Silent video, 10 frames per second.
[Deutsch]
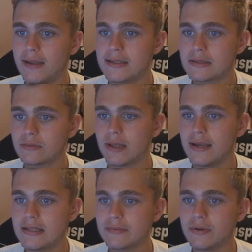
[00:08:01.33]
1 und
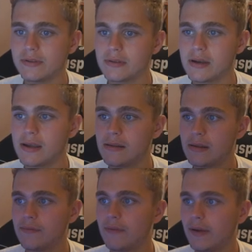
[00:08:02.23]
1 möchte rein.
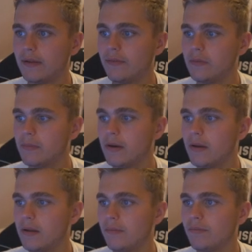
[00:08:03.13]
Da verhandeln wir
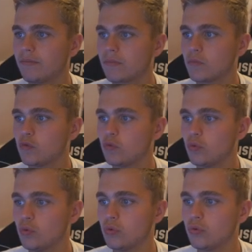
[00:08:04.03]
mal
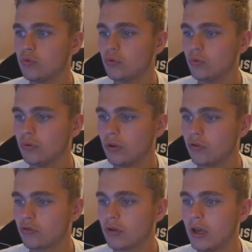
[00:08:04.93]
und
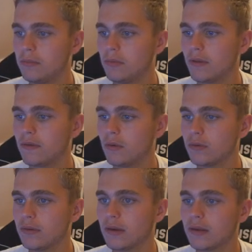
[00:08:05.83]
unterschreiben das auch
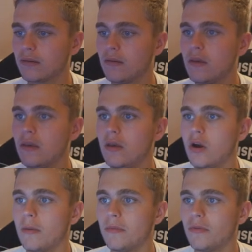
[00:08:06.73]
direkt.
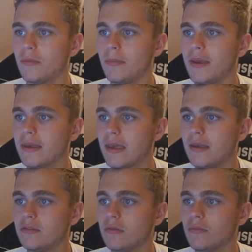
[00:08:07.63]
Umso mehr
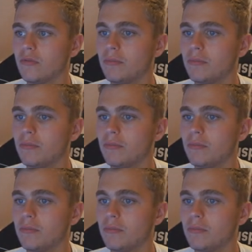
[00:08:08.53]
Geld, umso